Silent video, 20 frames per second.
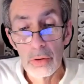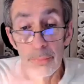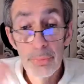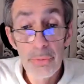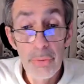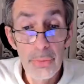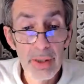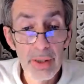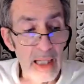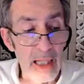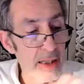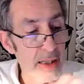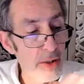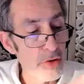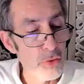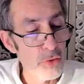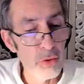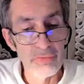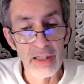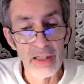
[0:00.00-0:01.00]
puis un
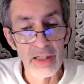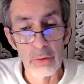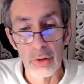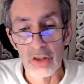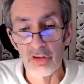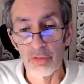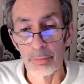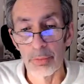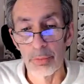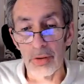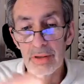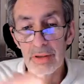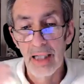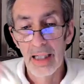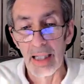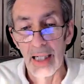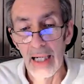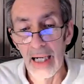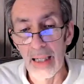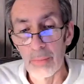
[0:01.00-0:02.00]
jour va correspondre
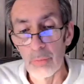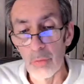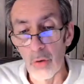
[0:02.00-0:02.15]
à un